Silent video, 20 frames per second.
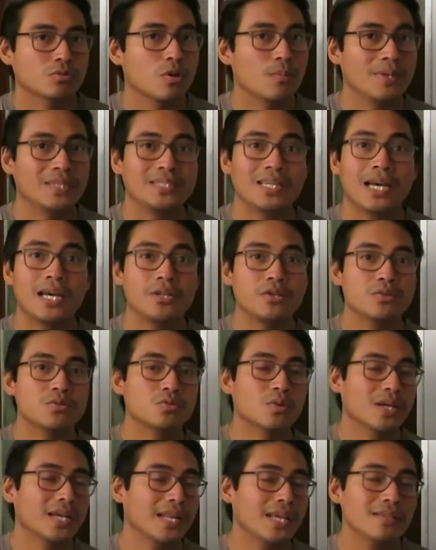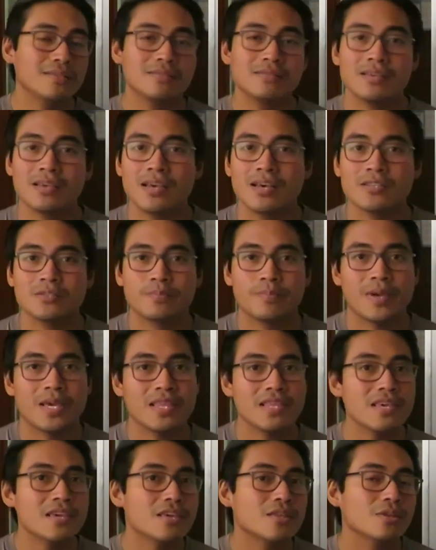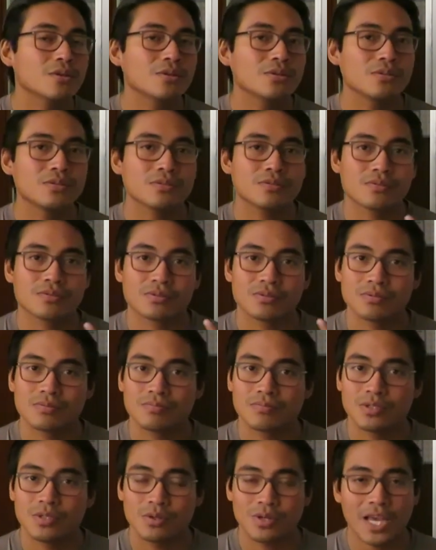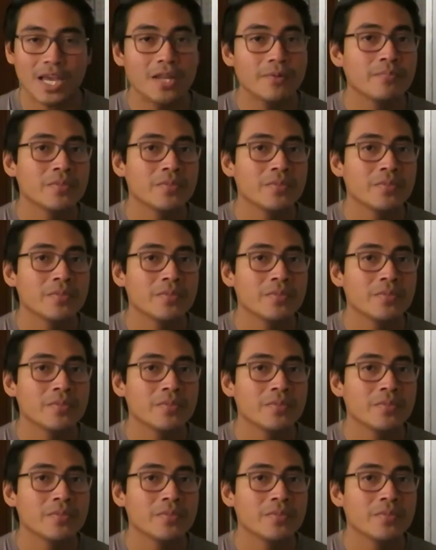comentarios, sugerencias, pedidos, ¿ok?